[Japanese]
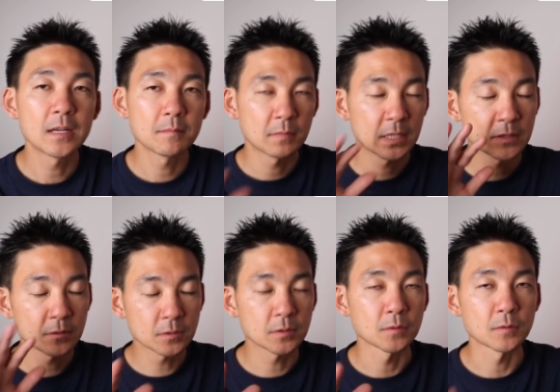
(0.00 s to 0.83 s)
を、一
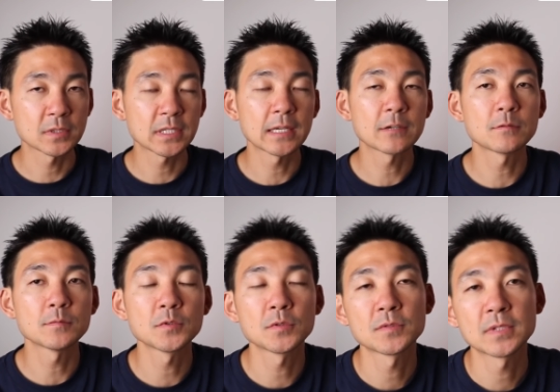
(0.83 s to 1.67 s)
つ抑え込
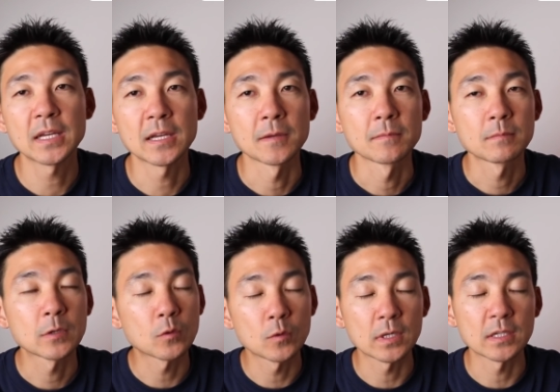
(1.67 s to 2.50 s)
むような、
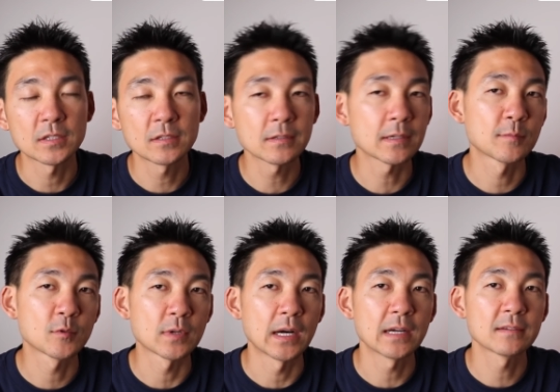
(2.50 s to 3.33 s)
効果っていうのが
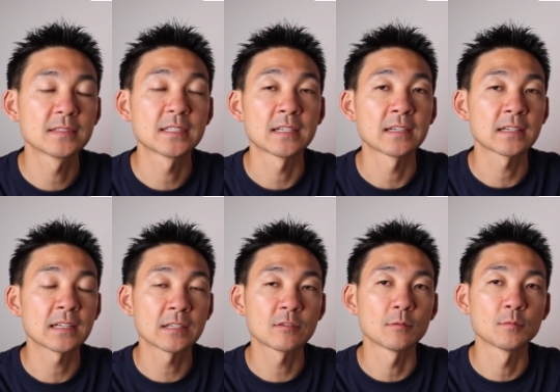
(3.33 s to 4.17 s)
僕はあるんじゃないか
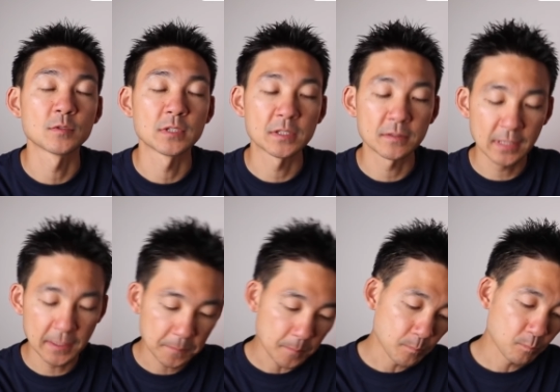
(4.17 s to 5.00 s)
なと思うんですよ
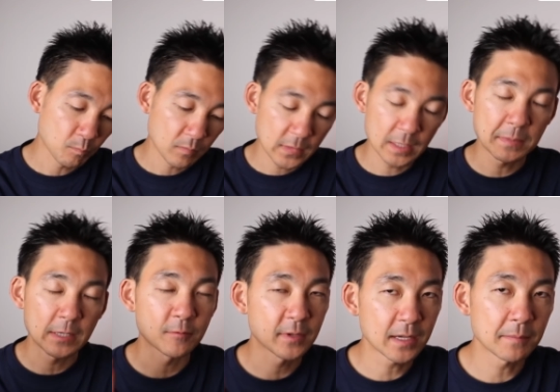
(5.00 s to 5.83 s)
ね。で、
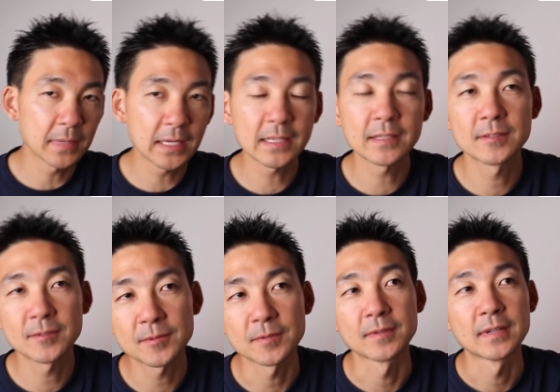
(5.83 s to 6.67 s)
これがメイン
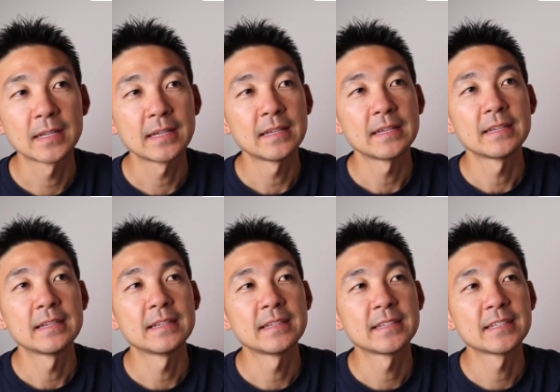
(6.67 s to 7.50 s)
の、なん
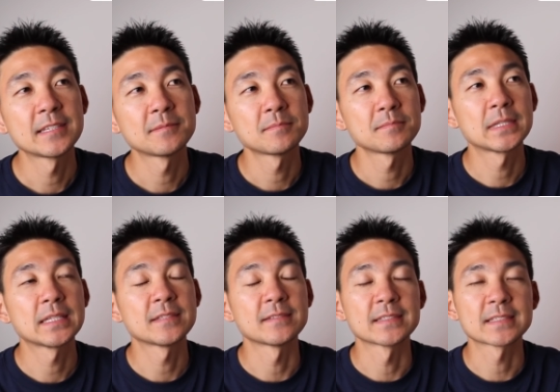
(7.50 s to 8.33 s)

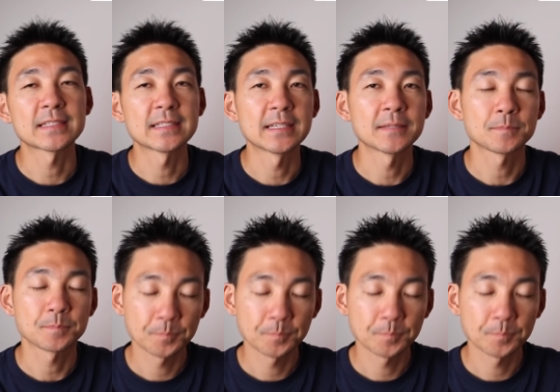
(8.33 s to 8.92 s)
ていうんですかね、